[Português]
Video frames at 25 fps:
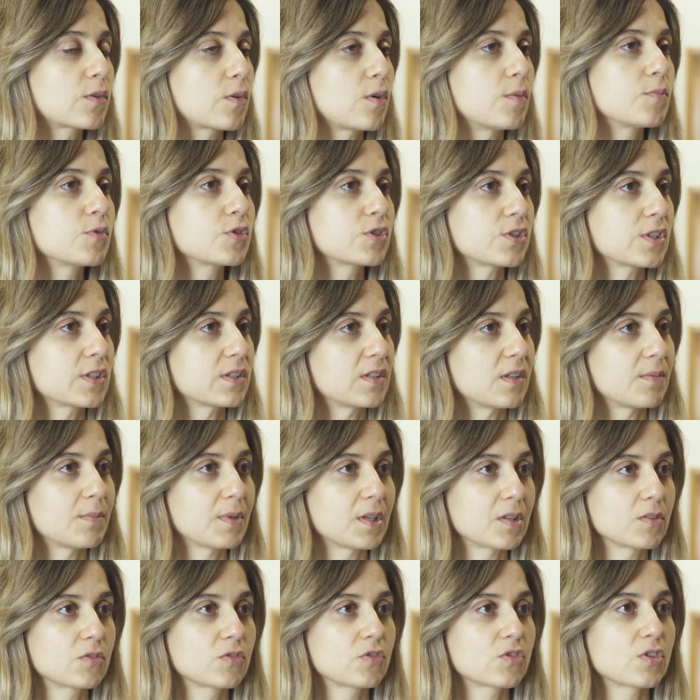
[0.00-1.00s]
como os
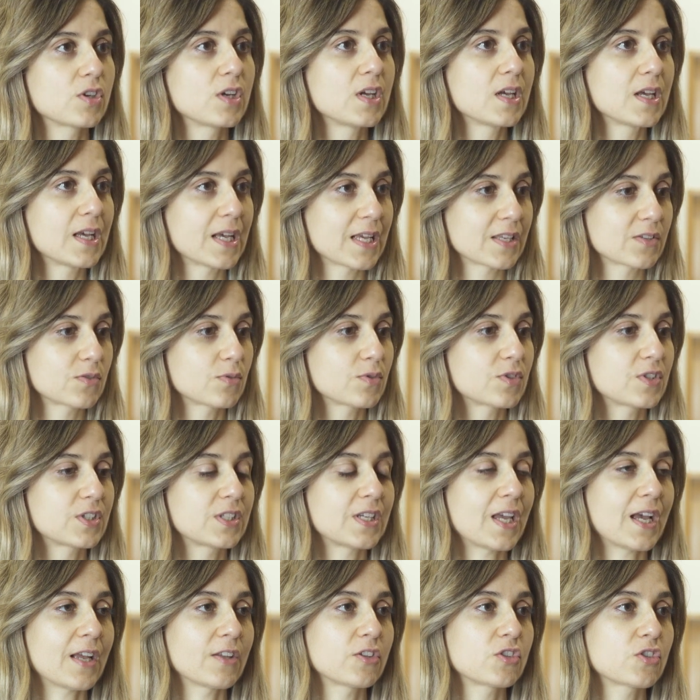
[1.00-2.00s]
tratamentos
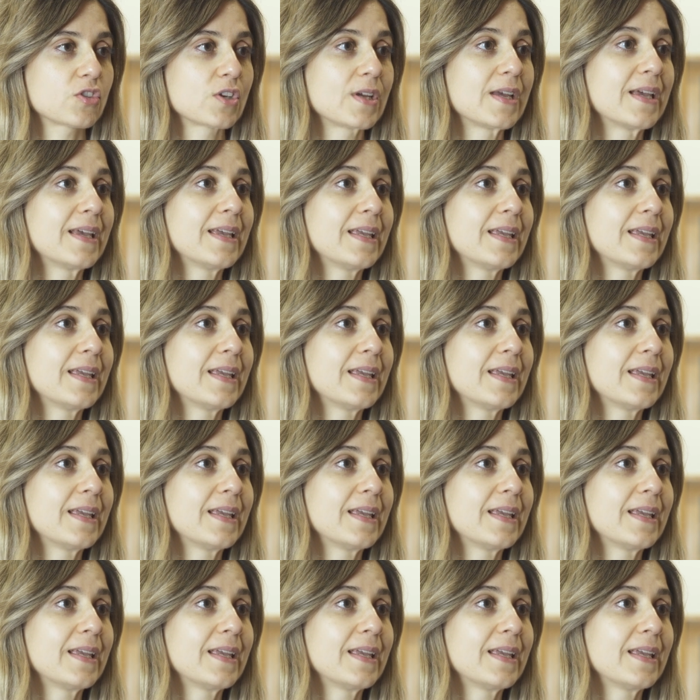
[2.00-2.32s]
associados